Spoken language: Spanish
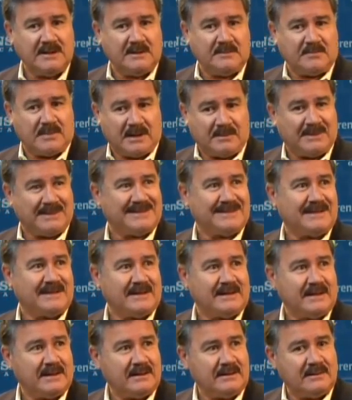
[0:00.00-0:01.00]
para
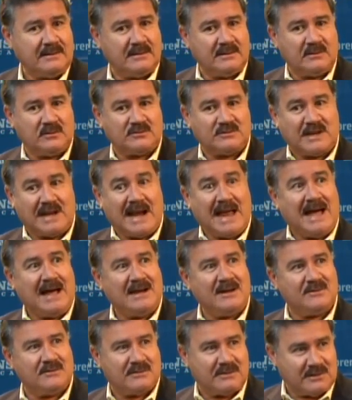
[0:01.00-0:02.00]
mantener los
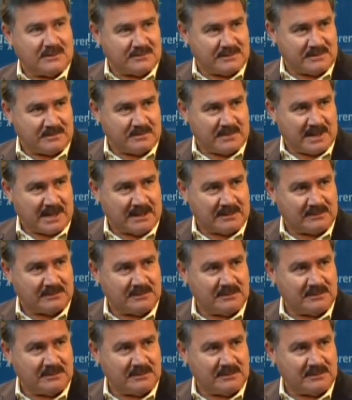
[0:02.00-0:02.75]
salarios de los empleados.